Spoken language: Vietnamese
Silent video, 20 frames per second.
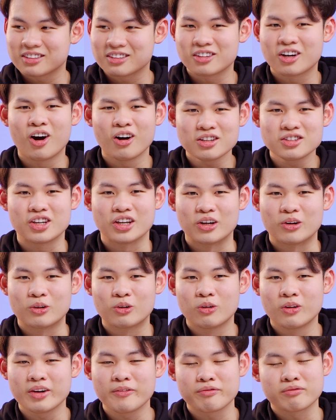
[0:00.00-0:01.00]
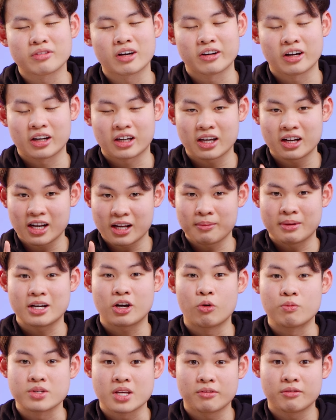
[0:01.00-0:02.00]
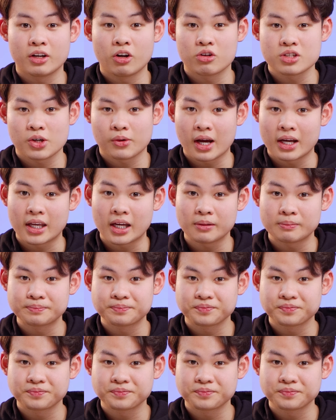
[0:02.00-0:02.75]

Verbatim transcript: khó chịu luôn ấy Và các anh em hãy cùng xem video sau đây nhé